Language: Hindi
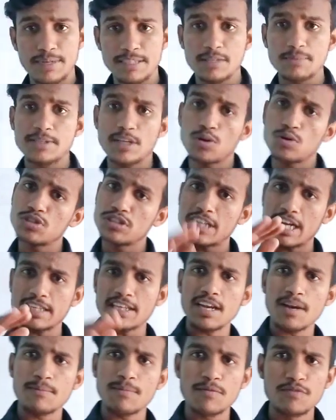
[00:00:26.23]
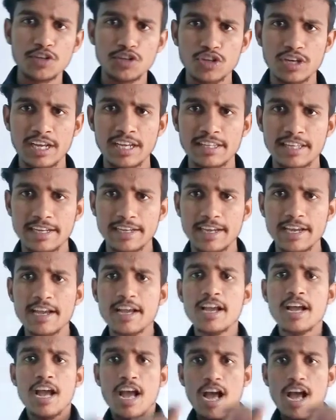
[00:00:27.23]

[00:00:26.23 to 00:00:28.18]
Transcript: बातें बताऊंगा ज्यादा लंबा वीडियो नहीं देंगे